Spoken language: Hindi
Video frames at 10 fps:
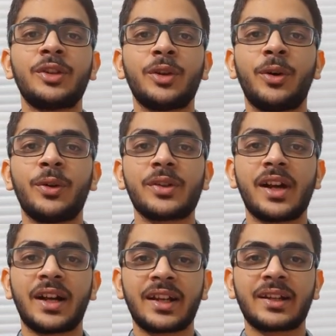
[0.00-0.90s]
तो
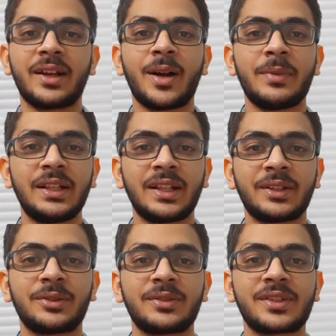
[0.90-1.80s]
अगर अभी
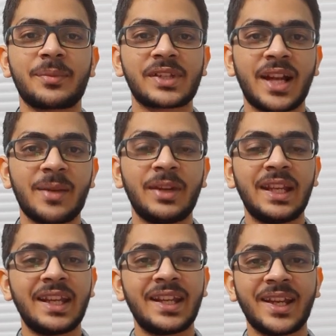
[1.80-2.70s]
तक सब्सक्राइब
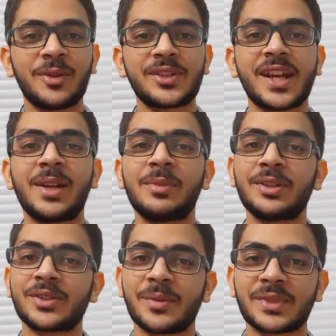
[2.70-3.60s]
नहीं किया नए हो चैनल पे तो